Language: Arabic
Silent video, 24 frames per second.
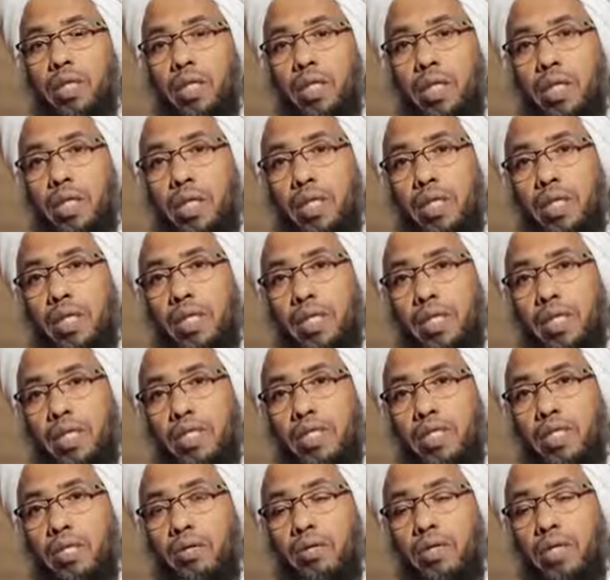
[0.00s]
الله
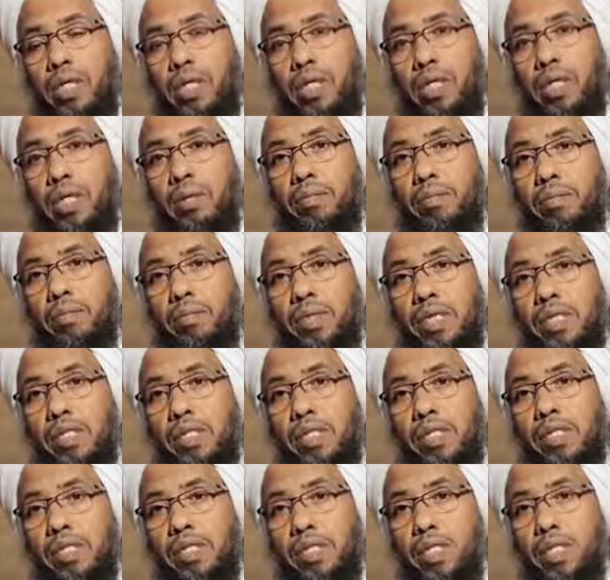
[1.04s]
عز وجل بما
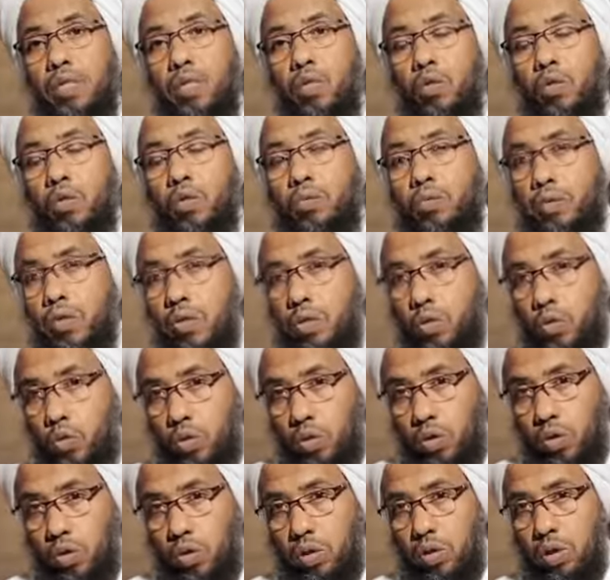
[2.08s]
تستحق من
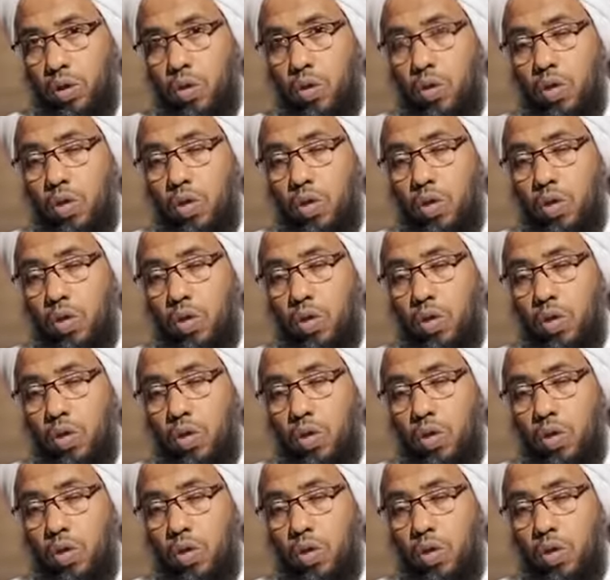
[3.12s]
شكر